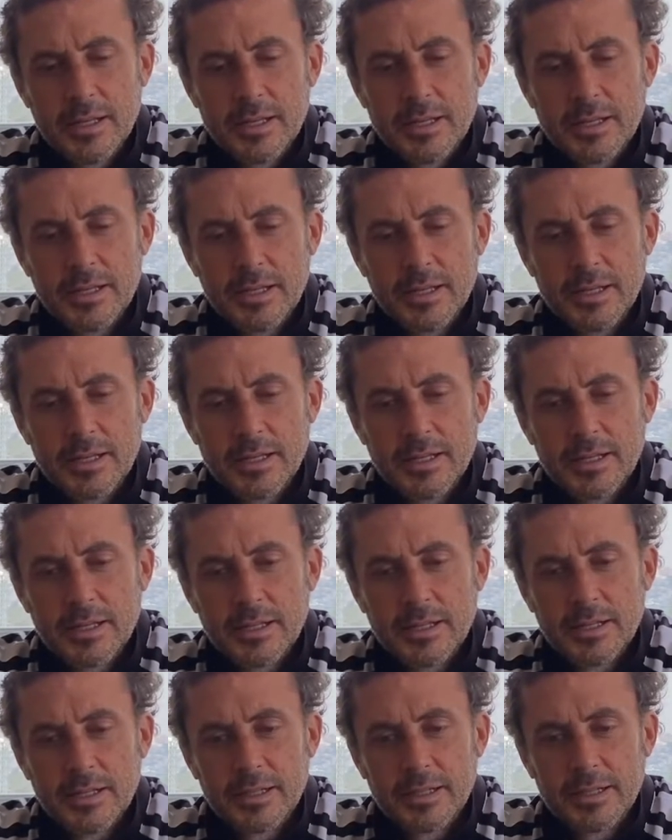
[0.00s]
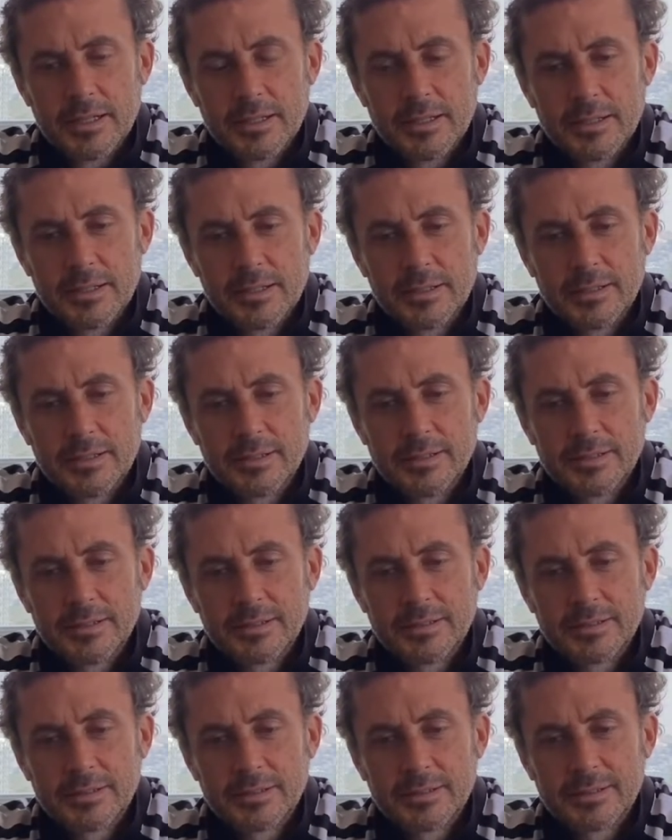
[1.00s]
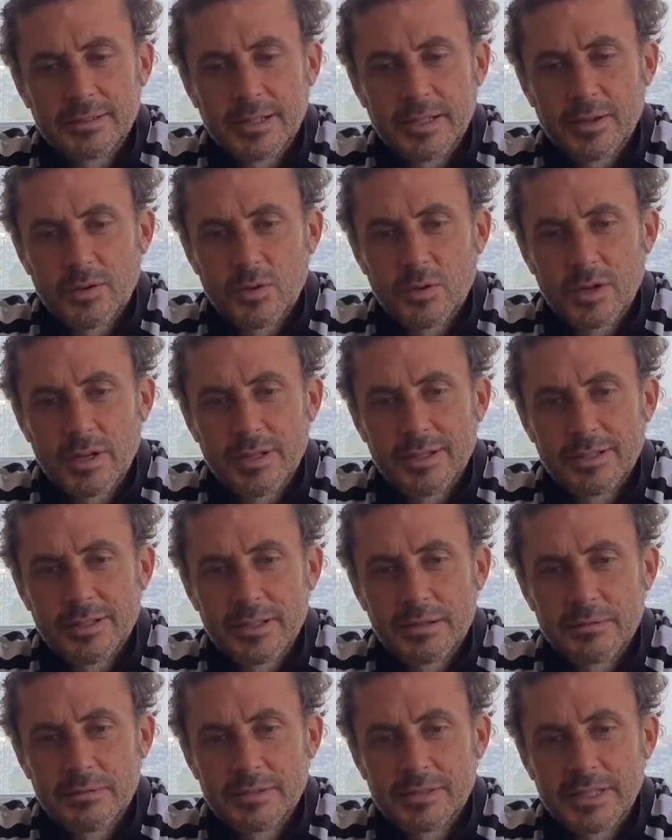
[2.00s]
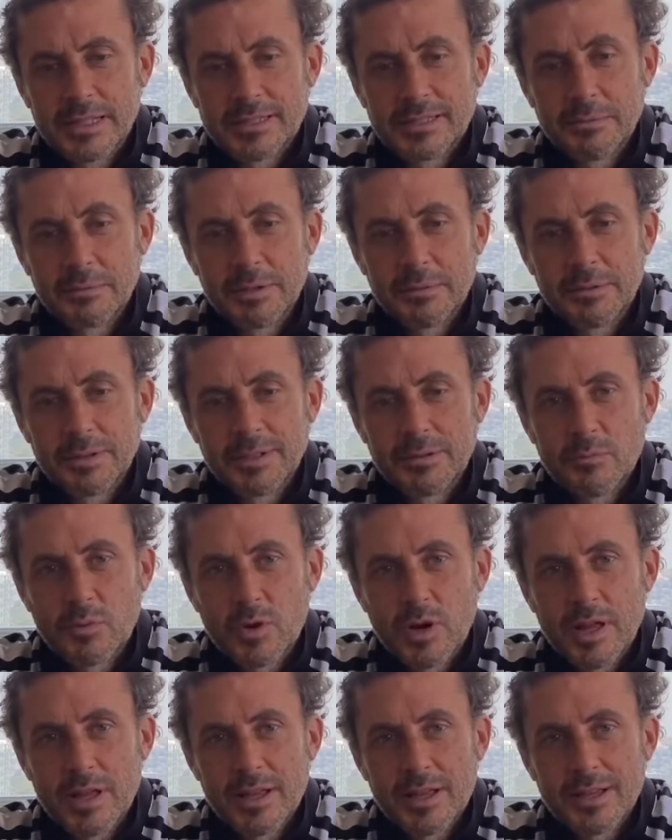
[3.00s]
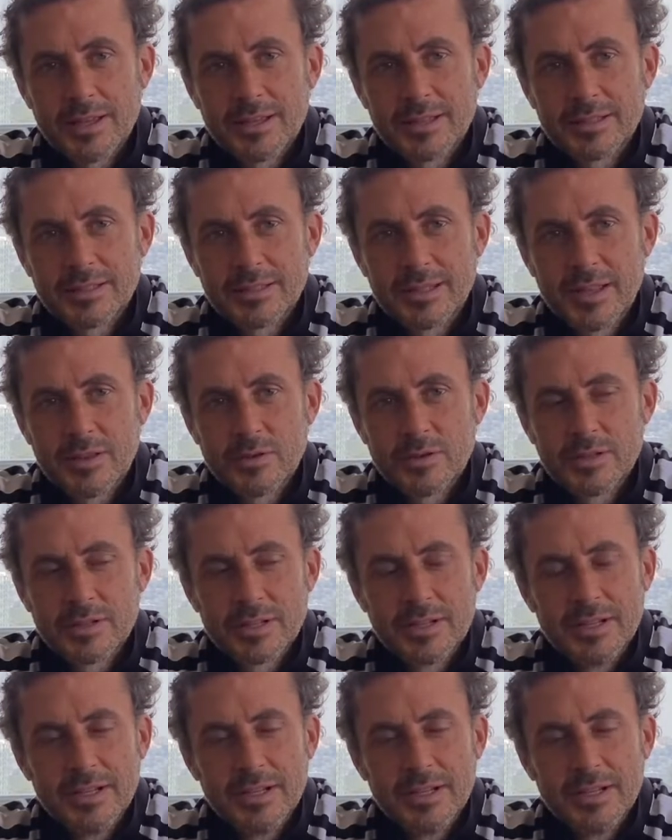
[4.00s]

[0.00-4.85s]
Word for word: Eh, es algo que ya es la séptima temporada y he estado en